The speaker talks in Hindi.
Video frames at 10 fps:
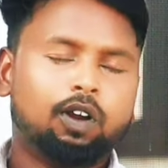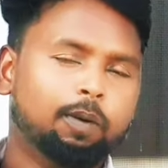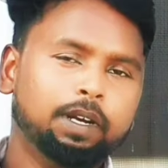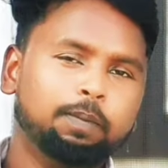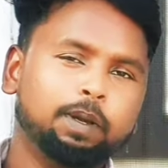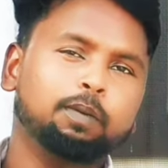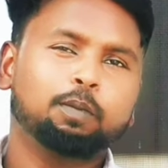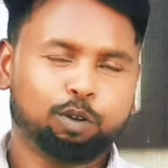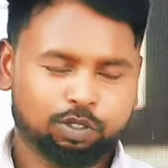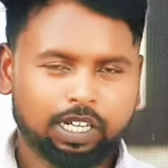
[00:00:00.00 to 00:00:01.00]
और हमने भी
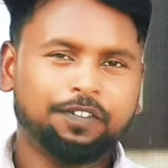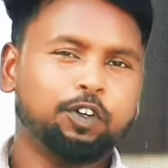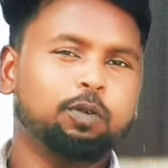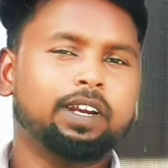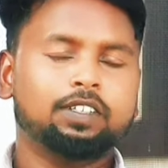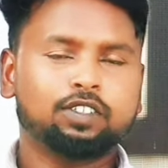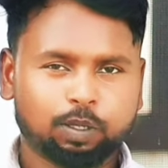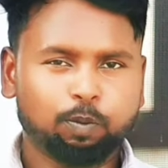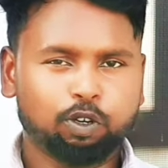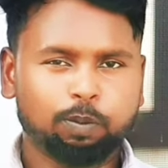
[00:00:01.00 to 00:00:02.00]
बहुत सारी वीडियो बनाई
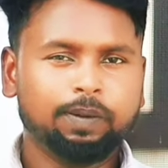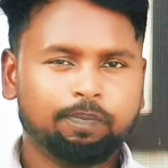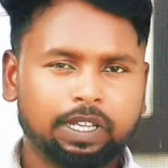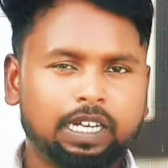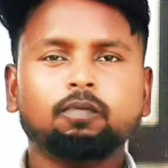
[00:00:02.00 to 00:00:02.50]
इसके सपोर्ट में